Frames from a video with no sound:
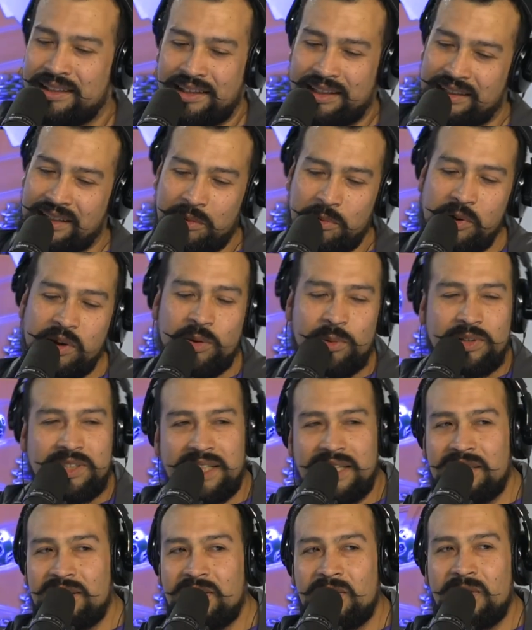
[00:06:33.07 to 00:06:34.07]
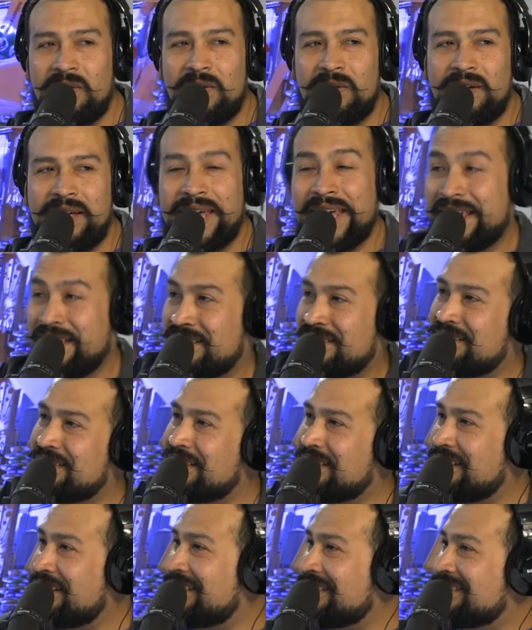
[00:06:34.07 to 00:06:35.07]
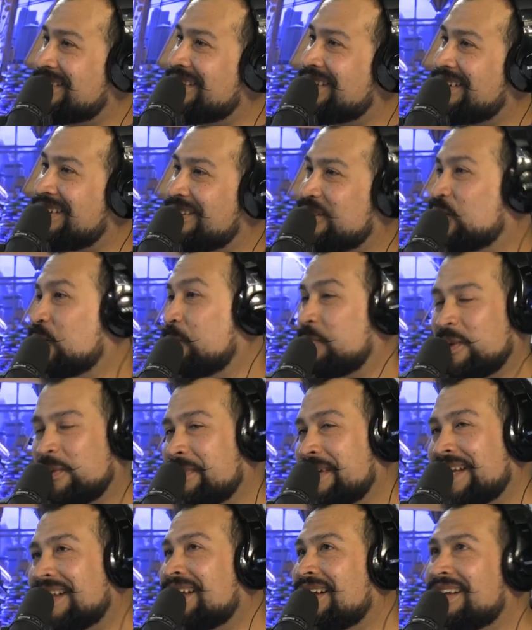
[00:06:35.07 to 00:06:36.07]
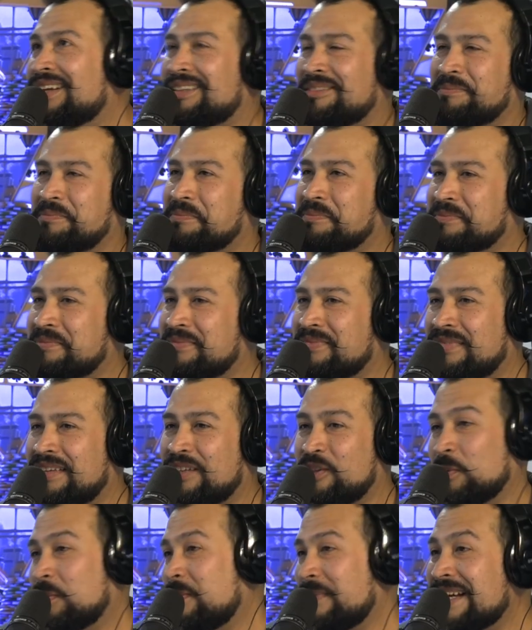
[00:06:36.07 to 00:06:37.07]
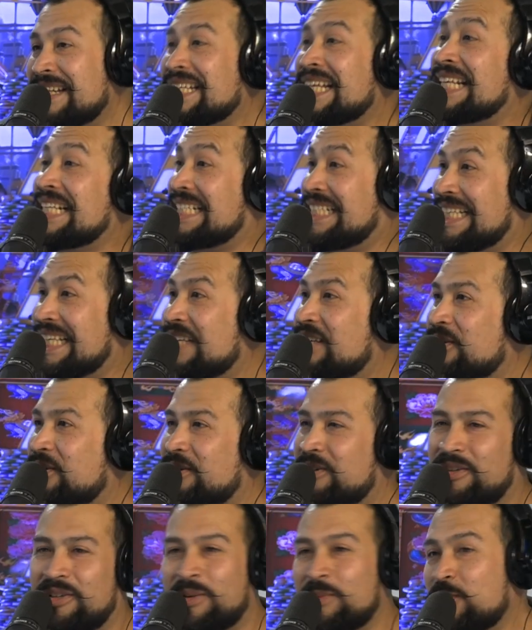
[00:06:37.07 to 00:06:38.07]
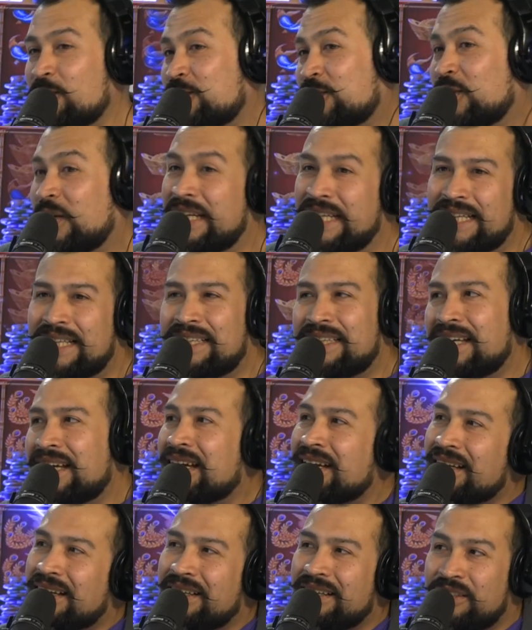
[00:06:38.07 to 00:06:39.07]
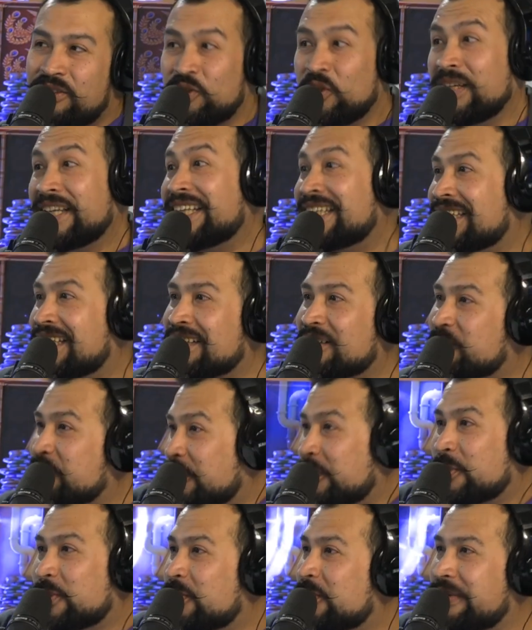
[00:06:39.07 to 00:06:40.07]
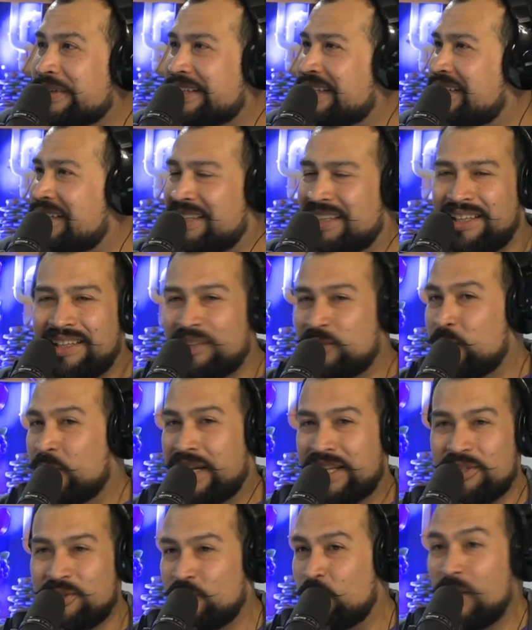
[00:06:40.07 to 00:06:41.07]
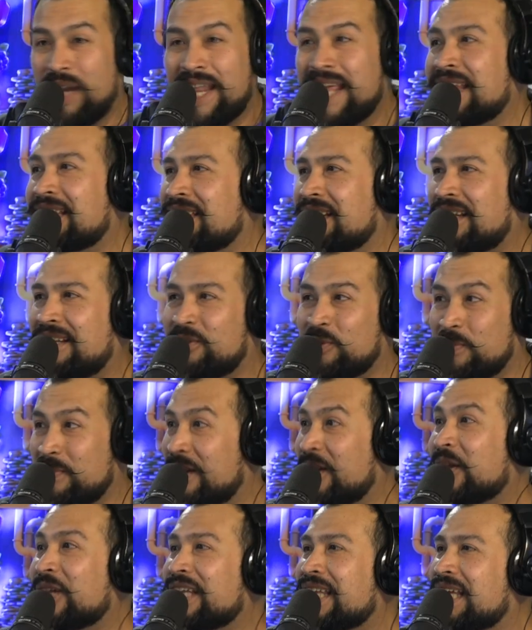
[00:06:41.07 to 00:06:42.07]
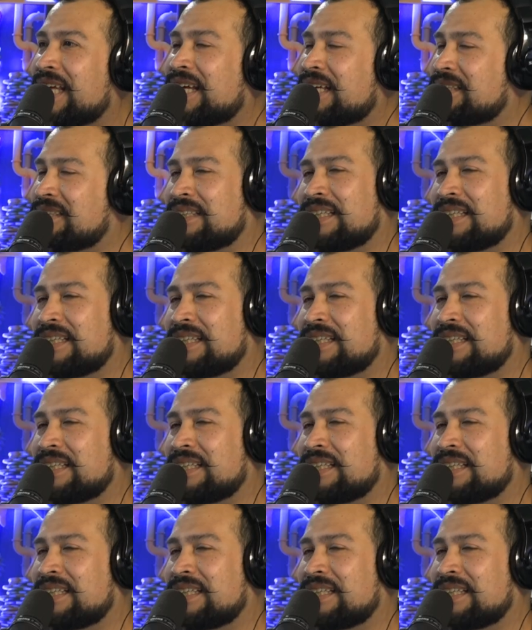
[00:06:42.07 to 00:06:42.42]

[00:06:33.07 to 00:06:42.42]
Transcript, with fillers: estamos escuchando Ex, que es eh, tu primera tu primer sencillo como solista, eh, solita tú y, tus, tus letras, tus melodías.